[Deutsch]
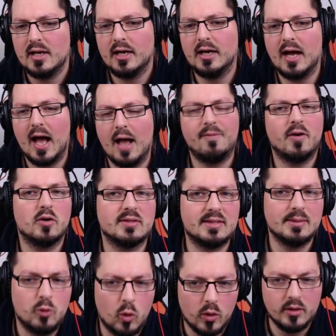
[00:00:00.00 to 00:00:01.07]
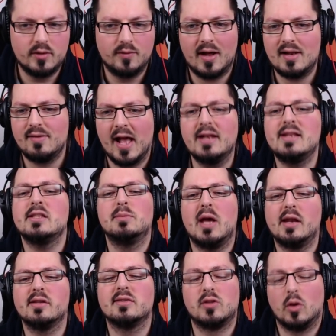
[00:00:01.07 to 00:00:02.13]
Äh, einfach aus dem Grund, weil hätte ich mir
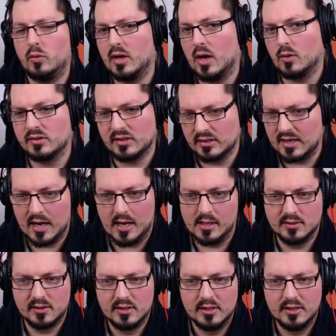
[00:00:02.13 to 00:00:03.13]
eine Story ausgedacht,